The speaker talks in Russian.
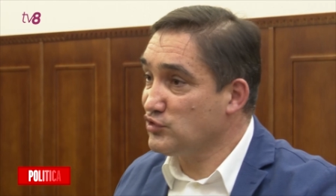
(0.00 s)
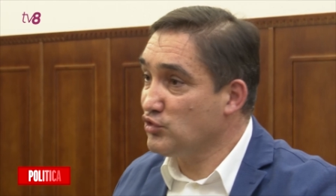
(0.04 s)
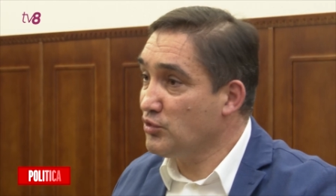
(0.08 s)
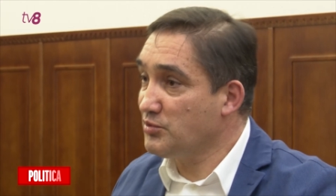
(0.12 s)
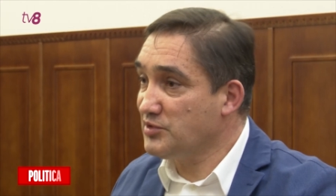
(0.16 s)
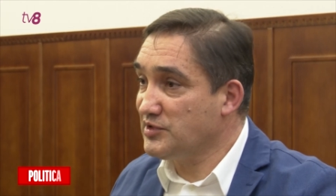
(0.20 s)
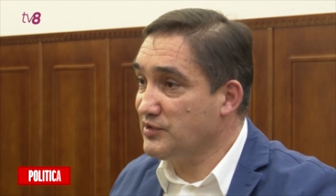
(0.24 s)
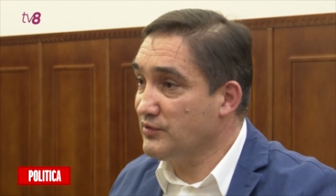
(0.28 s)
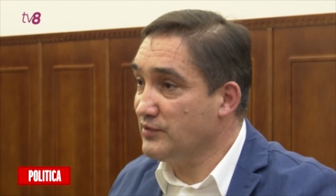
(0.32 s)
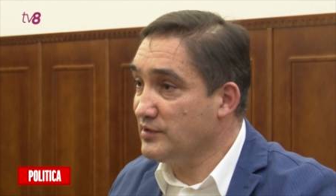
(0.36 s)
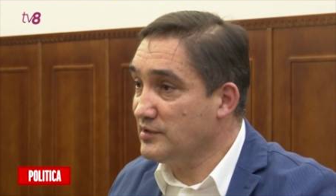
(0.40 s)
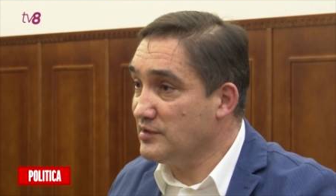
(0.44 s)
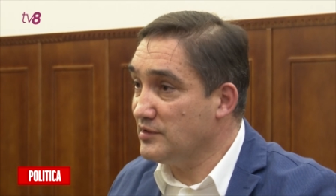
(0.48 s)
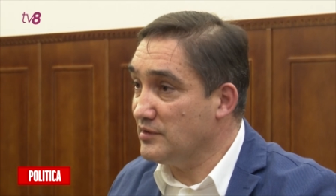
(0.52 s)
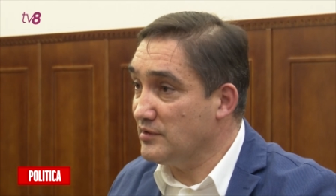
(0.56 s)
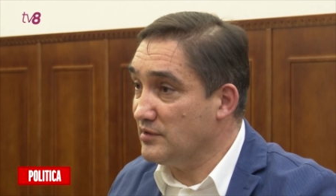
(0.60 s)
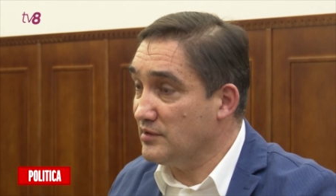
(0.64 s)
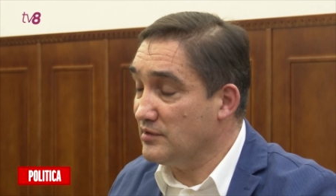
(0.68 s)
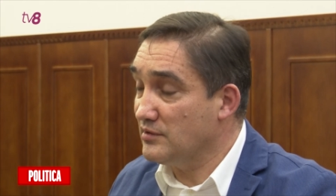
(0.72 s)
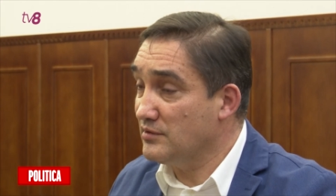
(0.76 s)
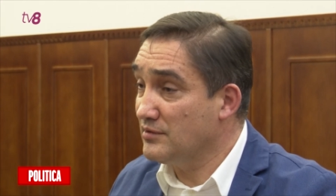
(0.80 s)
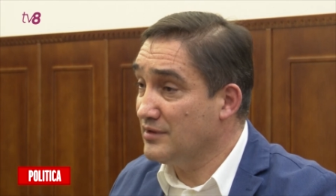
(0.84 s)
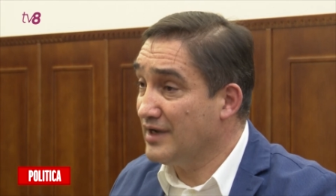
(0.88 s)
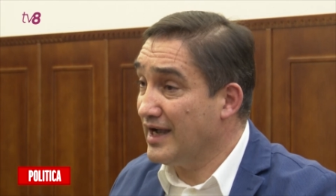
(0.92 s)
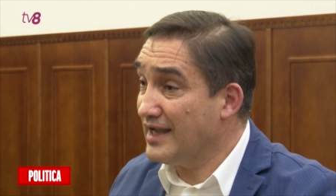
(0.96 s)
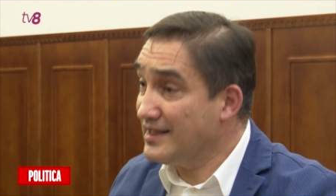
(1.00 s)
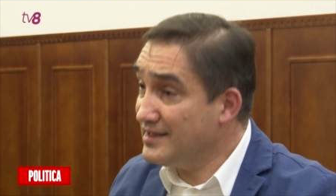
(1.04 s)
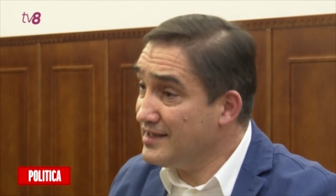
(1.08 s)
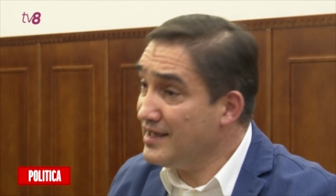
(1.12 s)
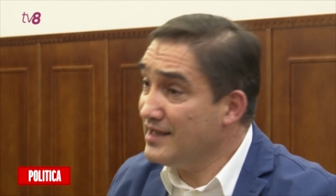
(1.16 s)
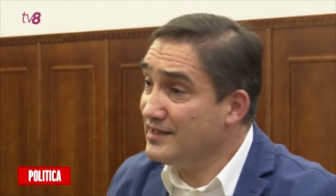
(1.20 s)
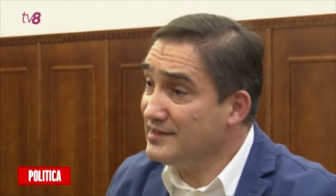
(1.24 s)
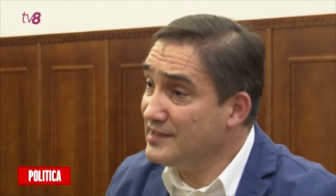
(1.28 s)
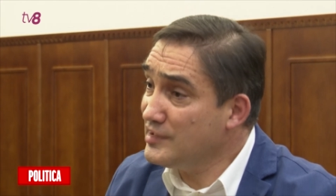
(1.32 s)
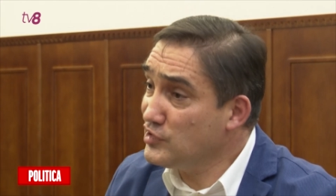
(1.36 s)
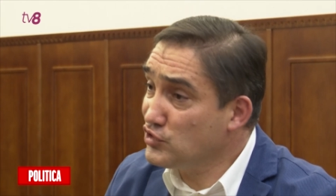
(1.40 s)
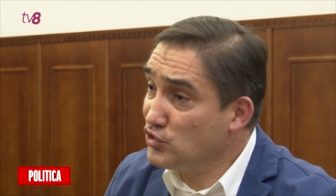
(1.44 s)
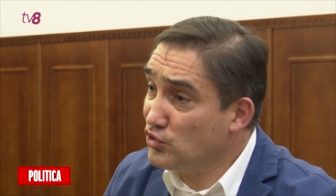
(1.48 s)
с общего дела.
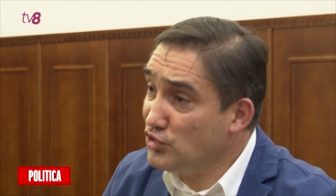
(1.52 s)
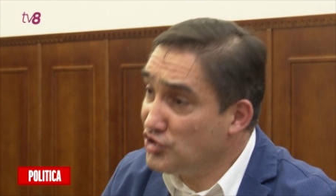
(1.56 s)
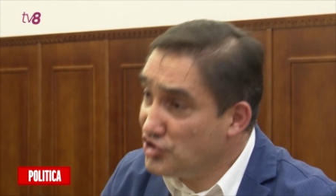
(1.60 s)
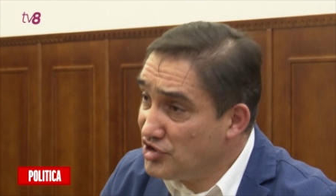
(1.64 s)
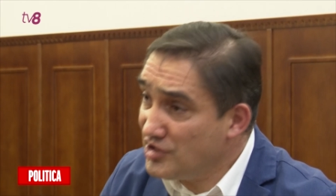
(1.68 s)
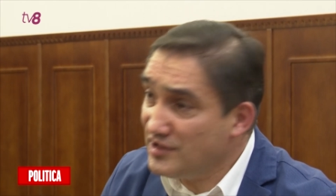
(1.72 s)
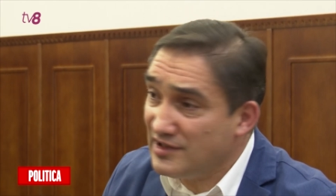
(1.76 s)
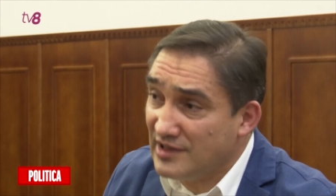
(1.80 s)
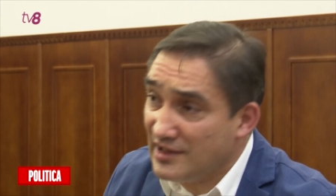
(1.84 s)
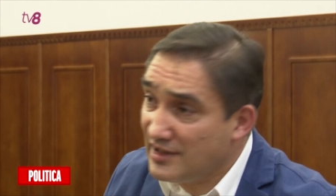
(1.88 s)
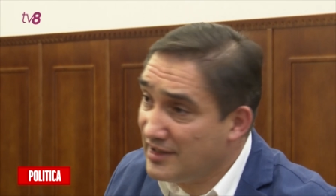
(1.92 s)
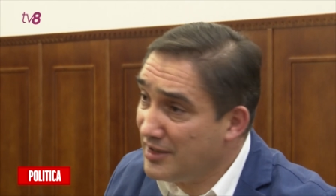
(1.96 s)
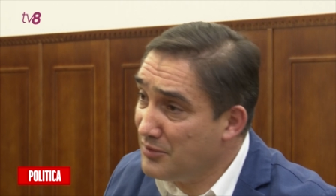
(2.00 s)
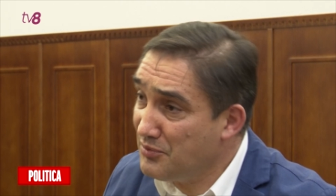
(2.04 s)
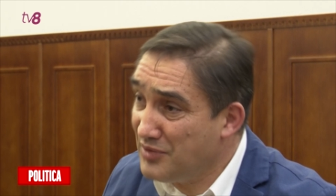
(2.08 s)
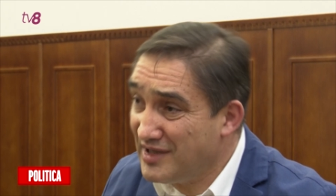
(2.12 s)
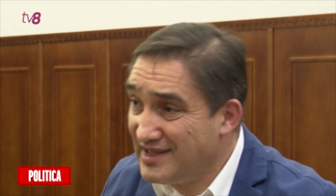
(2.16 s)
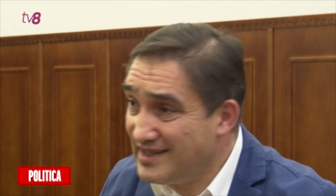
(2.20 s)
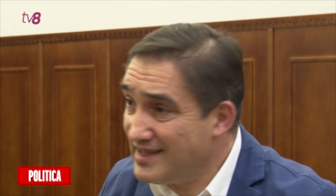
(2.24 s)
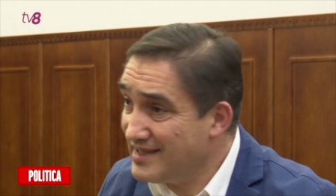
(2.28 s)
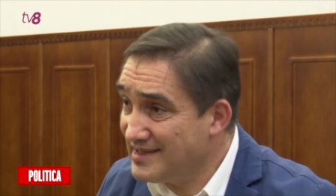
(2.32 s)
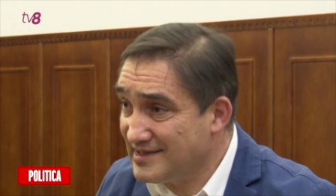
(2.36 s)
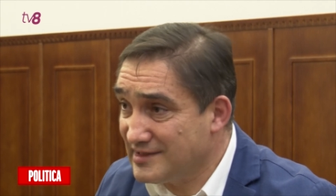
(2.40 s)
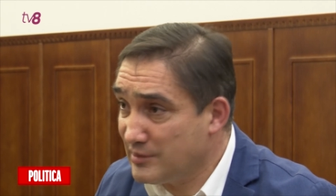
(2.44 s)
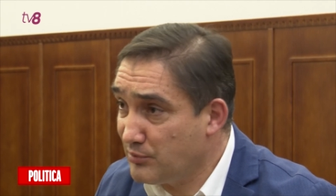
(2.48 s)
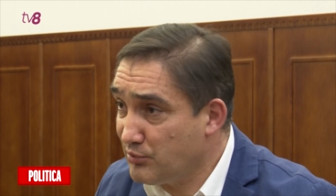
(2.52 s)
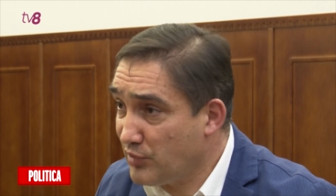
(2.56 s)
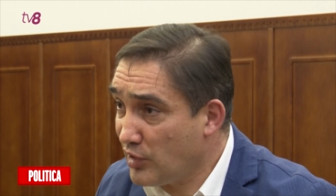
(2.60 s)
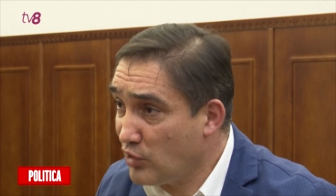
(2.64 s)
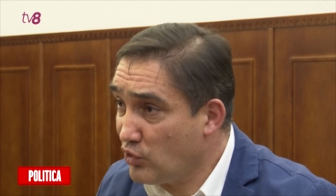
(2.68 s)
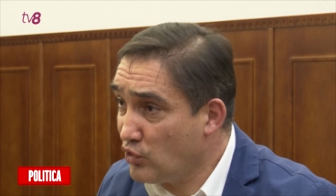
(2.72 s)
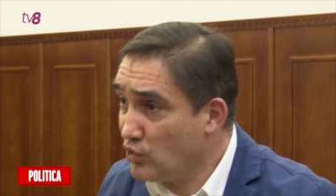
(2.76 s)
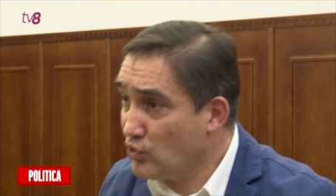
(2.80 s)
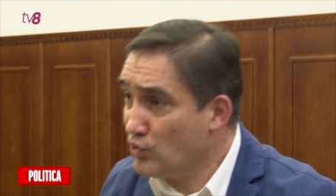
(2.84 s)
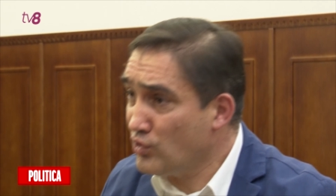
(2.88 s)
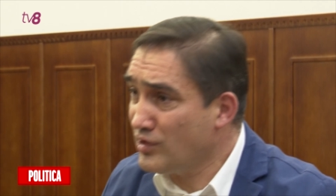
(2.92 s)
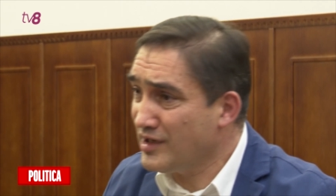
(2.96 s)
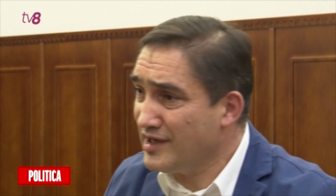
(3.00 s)
Хотя это исключительно компетенция
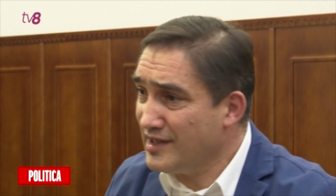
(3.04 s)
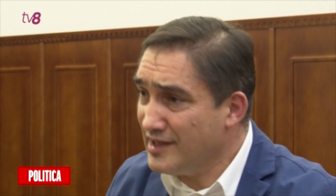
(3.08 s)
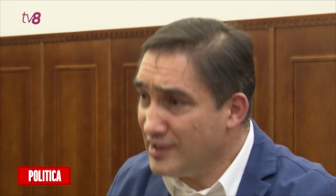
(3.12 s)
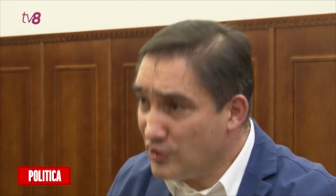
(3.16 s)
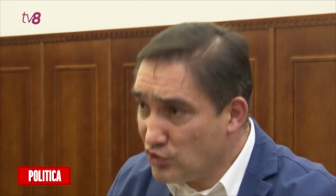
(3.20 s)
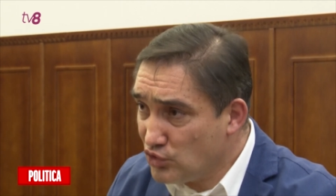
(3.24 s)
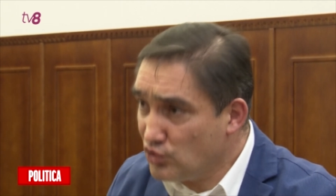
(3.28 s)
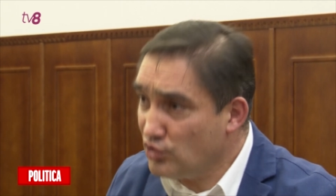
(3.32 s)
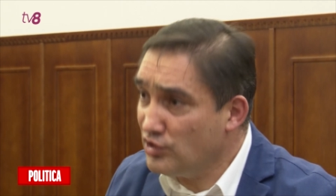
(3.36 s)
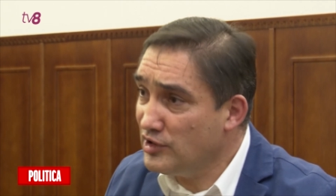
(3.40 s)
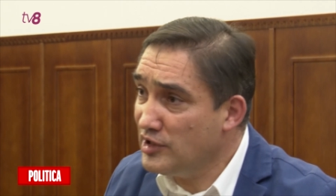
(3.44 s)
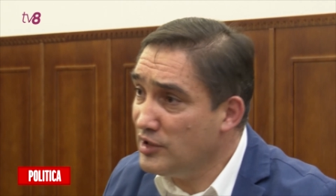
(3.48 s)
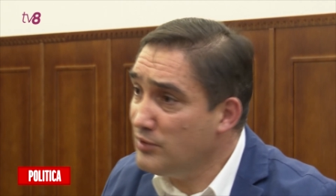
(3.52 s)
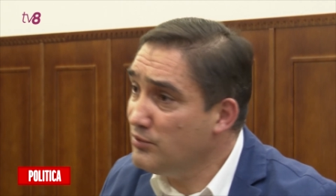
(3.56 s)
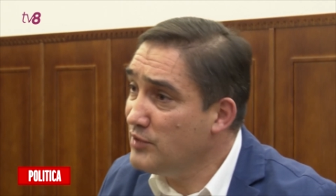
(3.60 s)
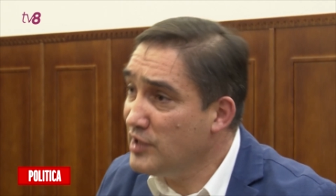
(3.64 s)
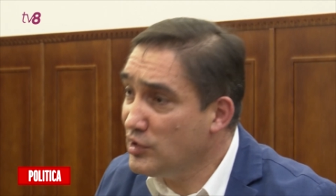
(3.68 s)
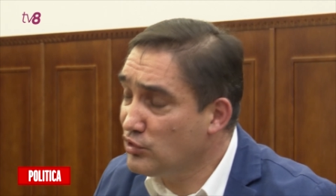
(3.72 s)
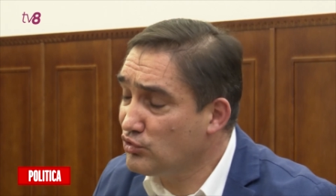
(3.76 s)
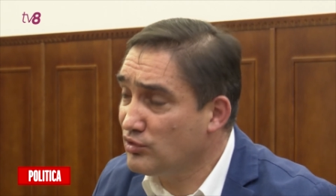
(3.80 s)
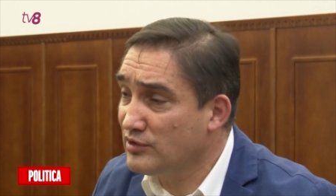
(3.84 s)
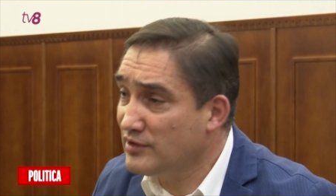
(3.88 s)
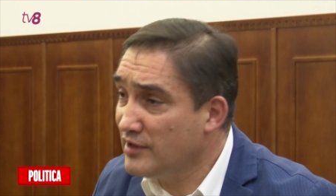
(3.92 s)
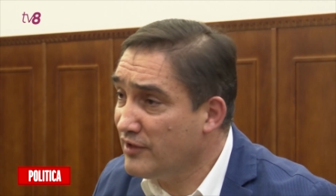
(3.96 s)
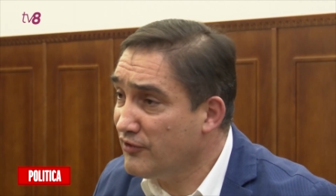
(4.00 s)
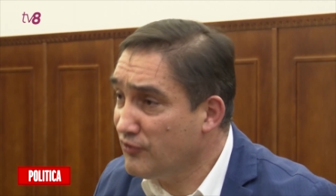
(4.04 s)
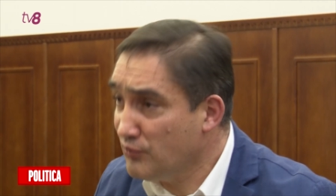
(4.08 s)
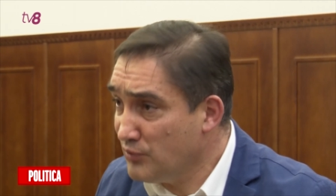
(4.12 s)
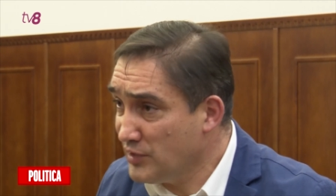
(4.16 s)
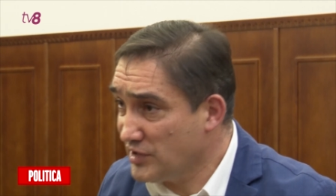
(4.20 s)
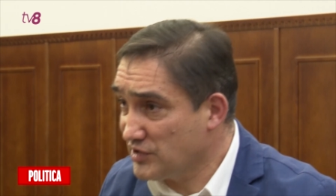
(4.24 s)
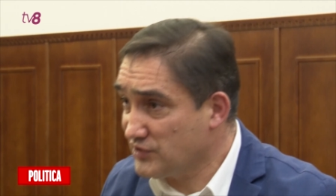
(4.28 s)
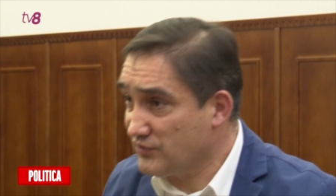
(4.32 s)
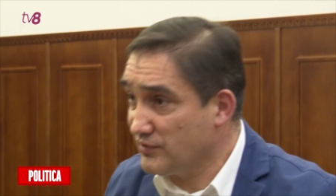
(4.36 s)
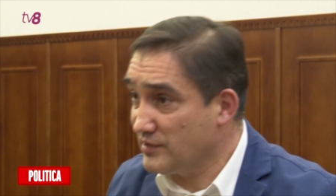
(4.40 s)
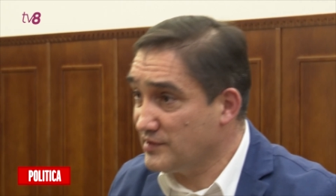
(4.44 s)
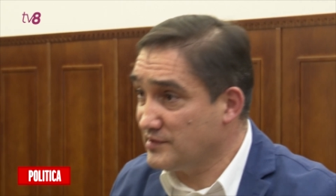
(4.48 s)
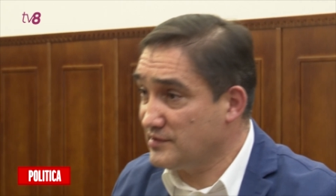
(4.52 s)
прокурора, и никто не имеет туда
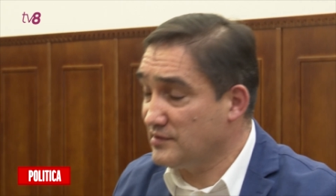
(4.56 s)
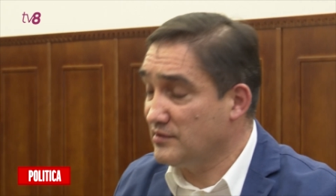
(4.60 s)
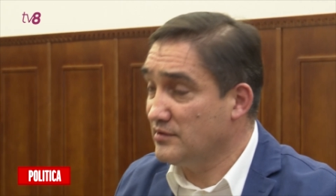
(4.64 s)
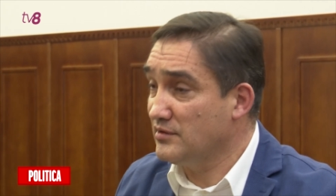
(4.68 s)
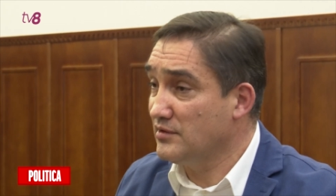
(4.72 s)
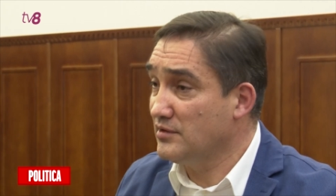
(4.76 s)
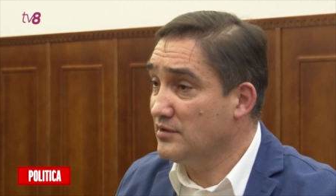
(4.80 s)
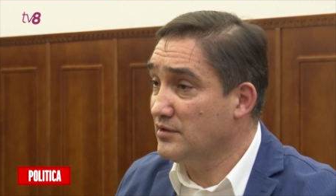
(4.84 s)
вмешиваться.